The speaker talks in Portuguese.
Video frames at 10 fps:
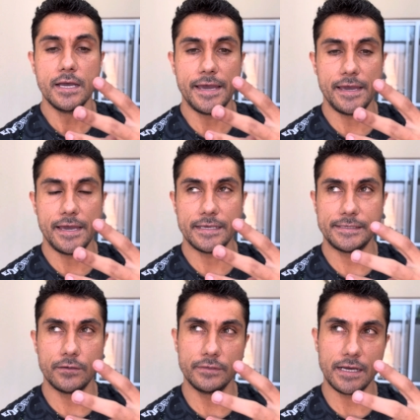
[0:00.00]
É,
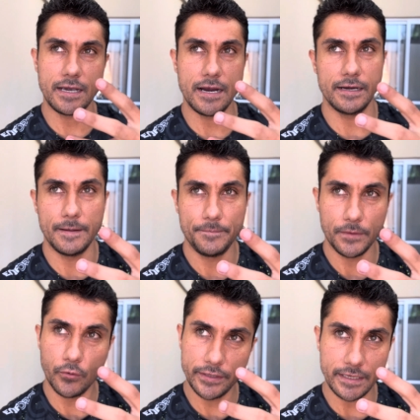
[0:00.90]
segunda carga,
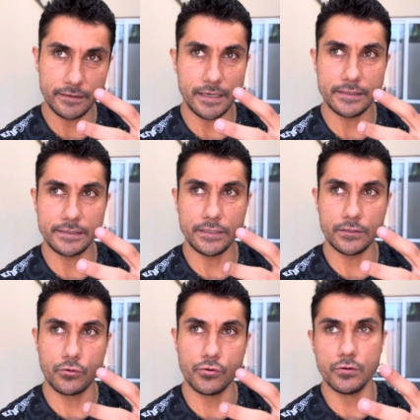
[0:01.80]

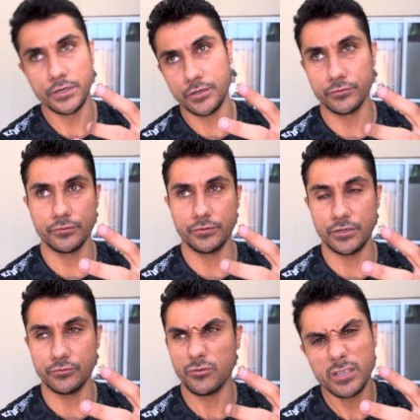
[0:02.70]
85 e, 1, e
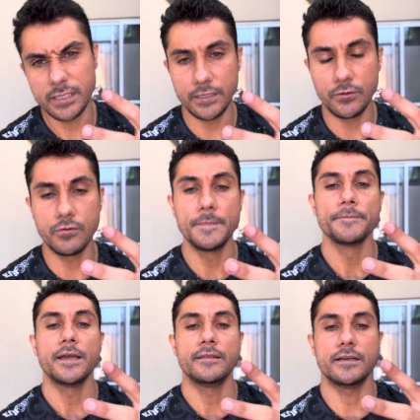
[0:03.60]
125.
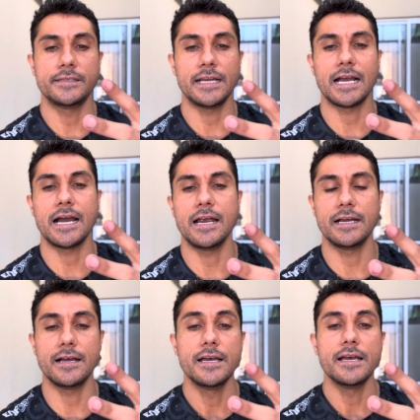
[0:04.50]
Terceira
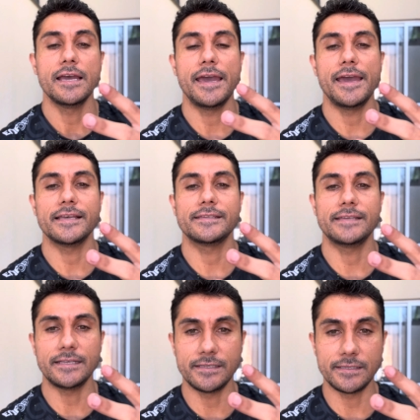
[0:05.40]
carga, é
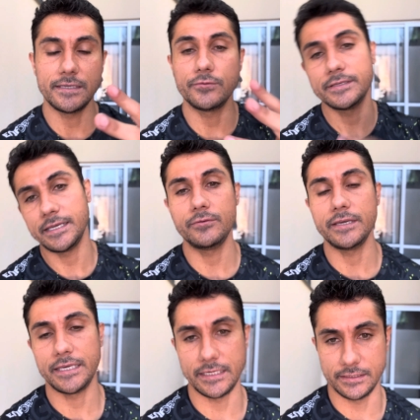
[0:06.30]
75 e
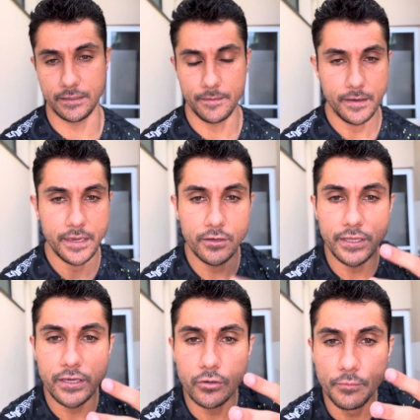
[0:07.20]
115. Eu
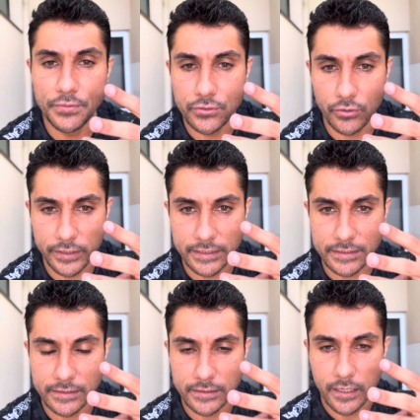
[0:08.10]
dei
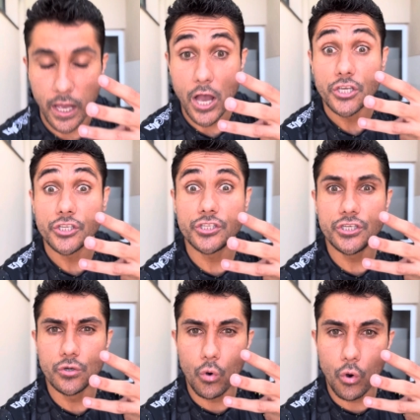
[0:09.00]
opções
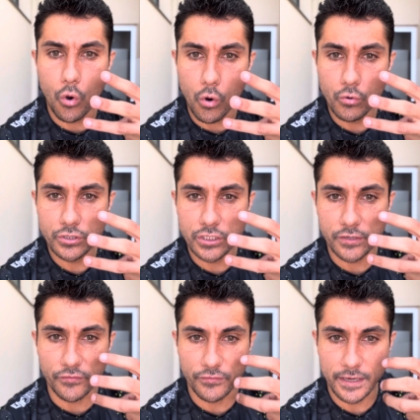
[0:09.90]
se o coach
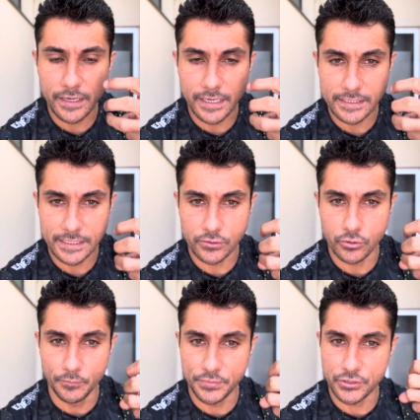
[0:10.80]
vê que essas
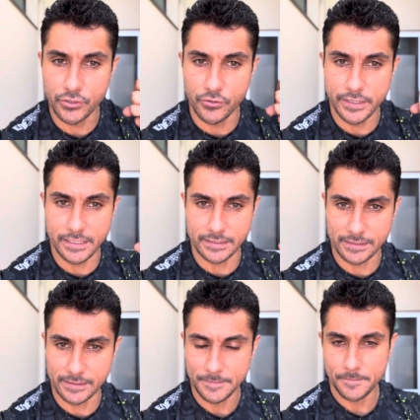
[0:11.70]

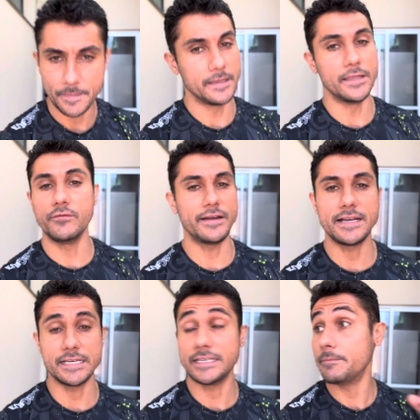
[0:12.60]
opções não vai
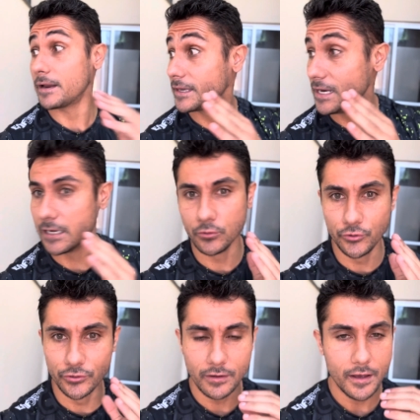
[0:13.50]
encaixar para aquele
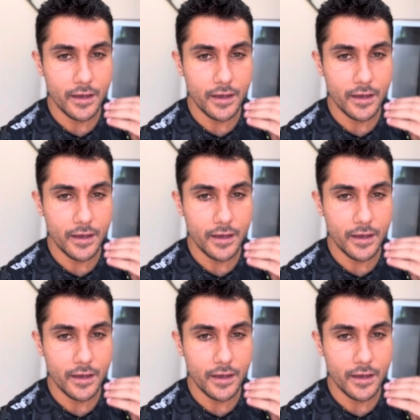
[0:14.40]
aluno,